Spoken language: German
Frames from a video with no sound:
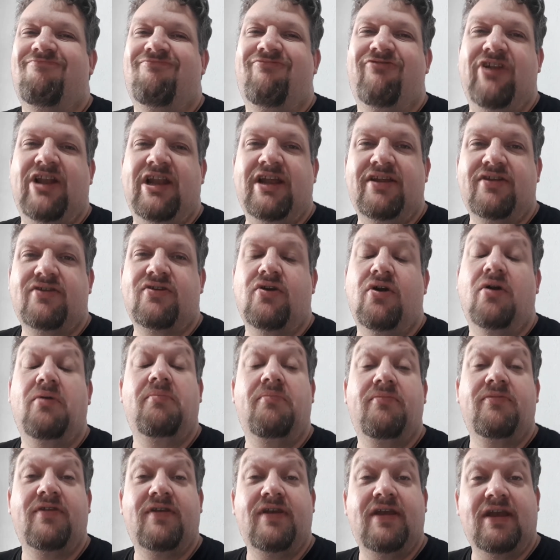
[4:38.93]
vielleicht
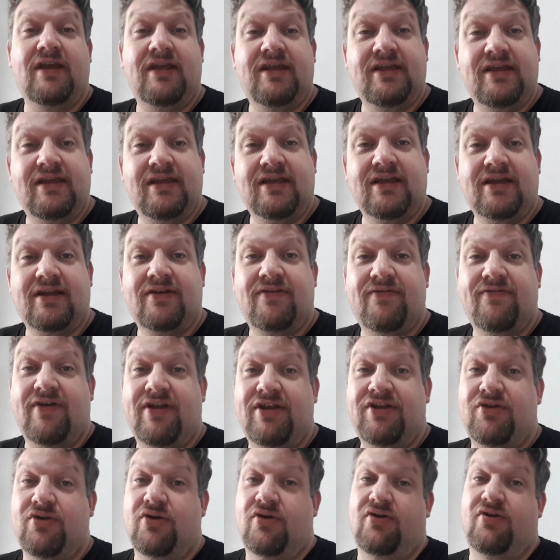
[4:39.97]
kommen sie ja
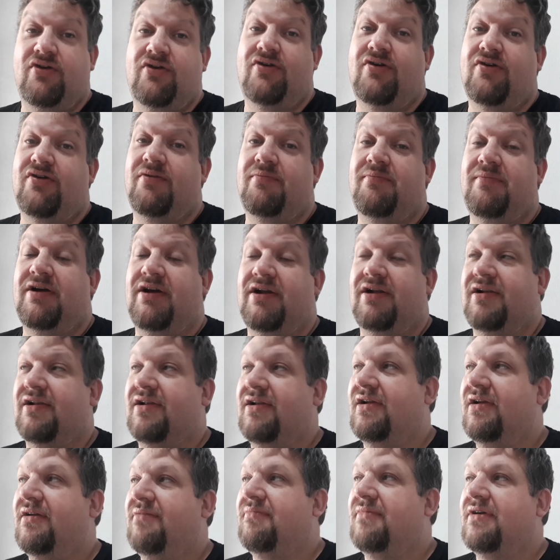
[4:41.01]
irgendwann doch noch einmal.
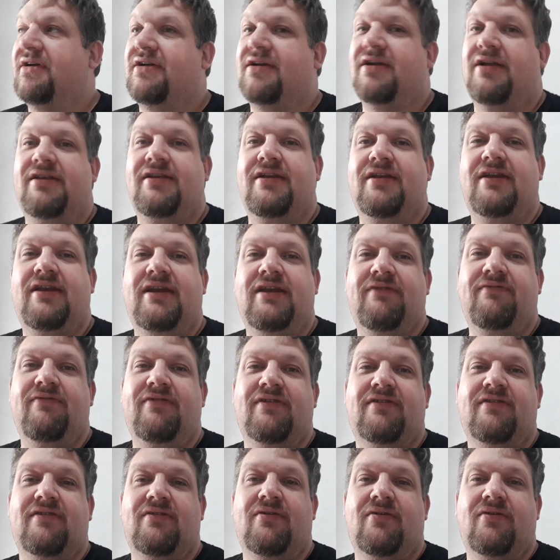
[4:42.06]
Ja, man kann ja nie
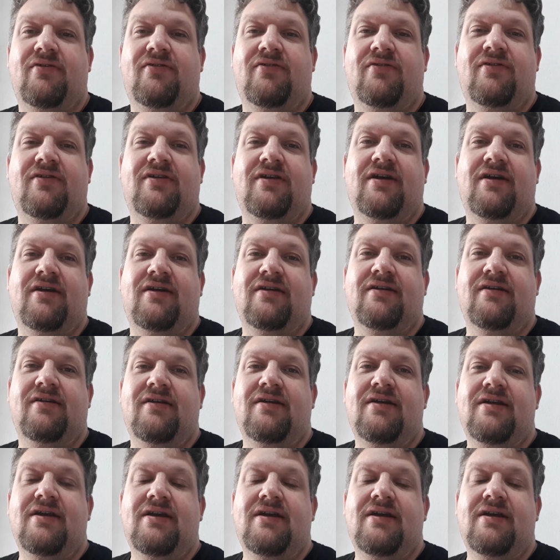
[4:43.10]
wissen heutzutage.